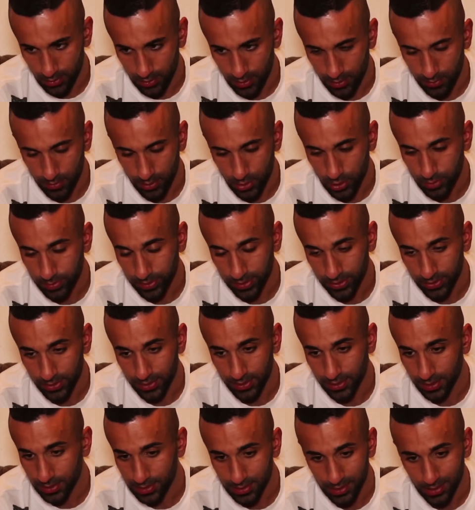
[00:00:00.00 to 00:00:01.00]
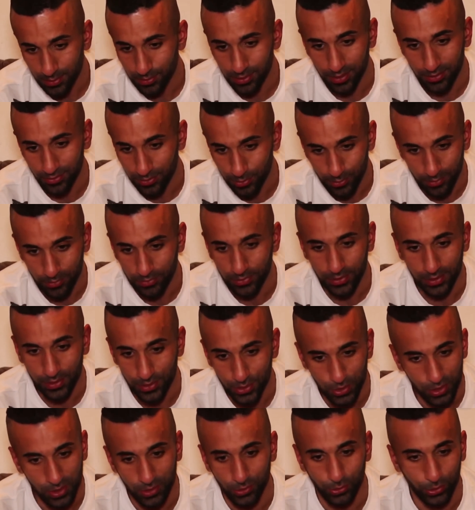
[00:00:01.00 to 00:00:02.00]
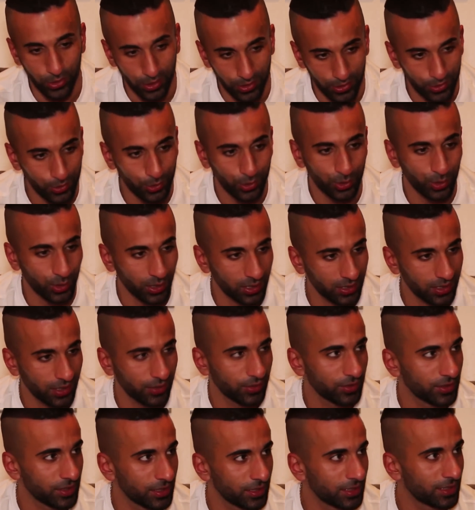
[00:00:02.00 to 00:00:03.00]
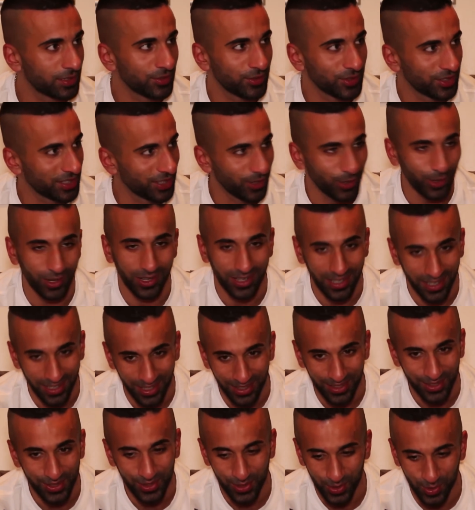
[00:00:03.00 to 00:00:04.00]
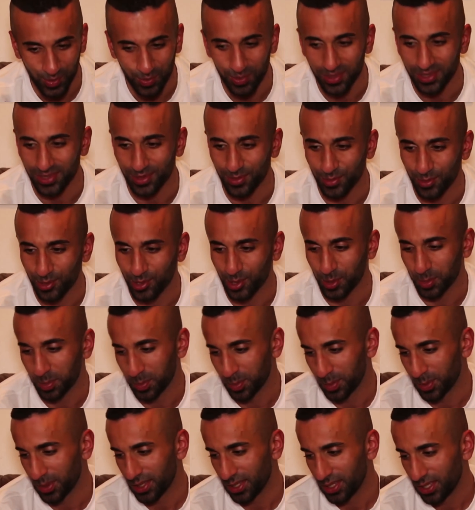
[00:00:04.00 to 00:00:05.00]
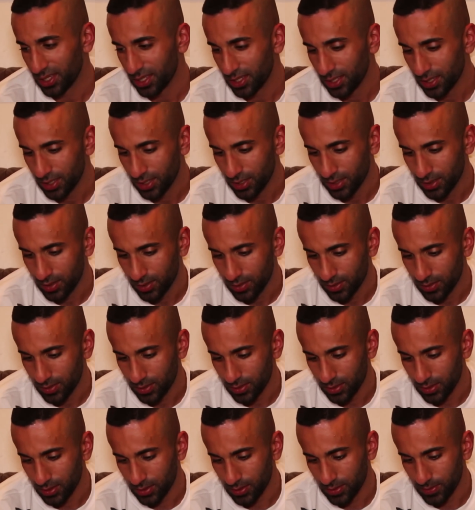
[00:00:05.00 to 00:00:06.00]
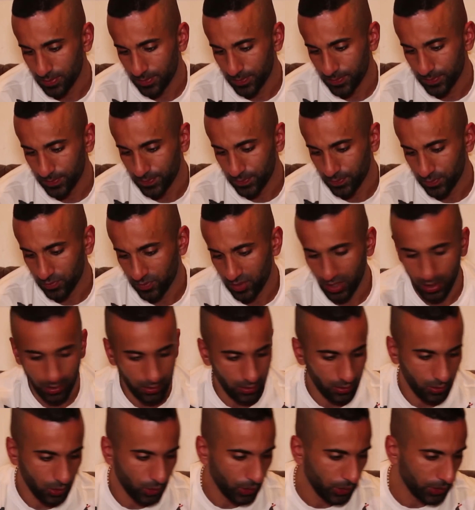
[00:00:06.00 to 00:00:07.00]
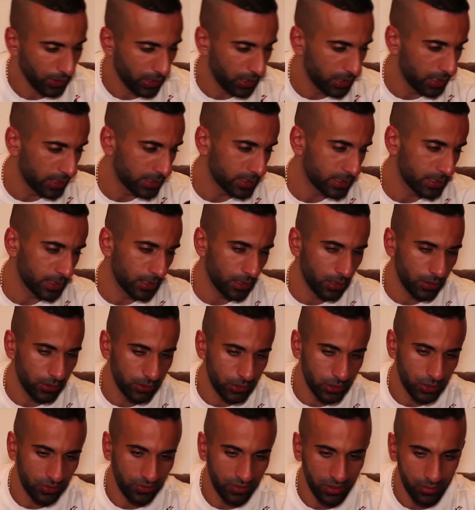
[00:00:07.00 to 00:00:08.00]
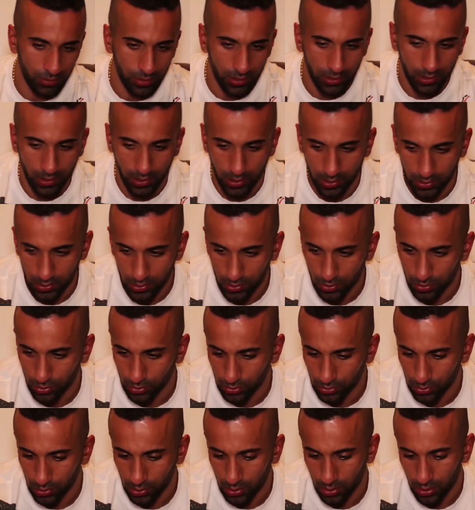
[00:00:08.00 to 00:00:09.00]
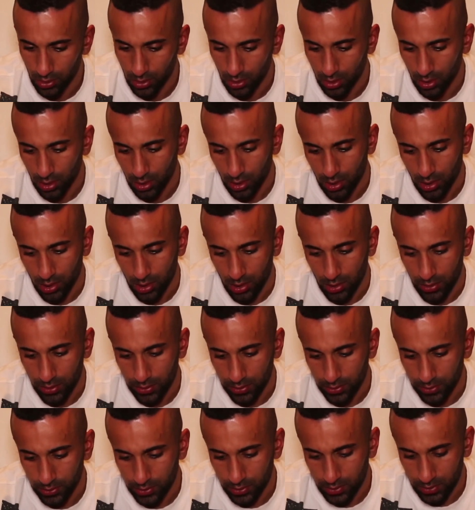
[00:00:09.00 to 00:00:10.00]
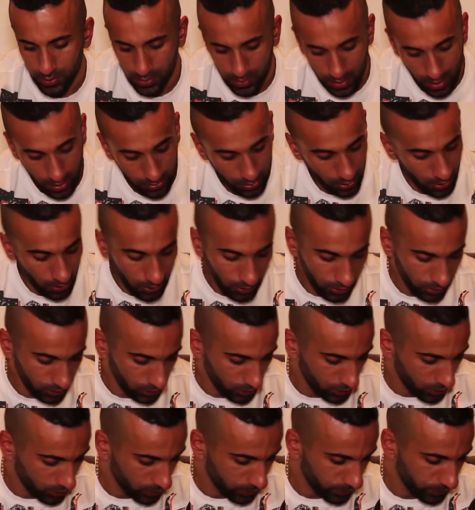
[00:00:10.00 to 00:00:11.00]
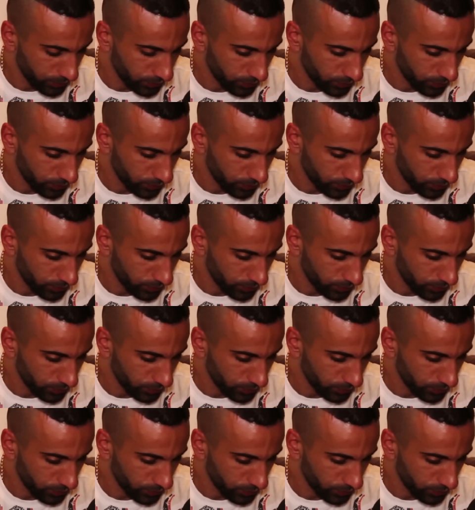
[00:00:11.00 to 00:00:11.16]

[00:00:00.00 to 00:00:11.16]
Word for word: dementsprechend, dass Hamad 45 in Untersuchungshaft sitzt, wird ja auch kein Song mit ihm kommen. Ähm, wir hatten auch in den letzten Jahren nicht viel miteinander zu tun. Ist sehr traurig.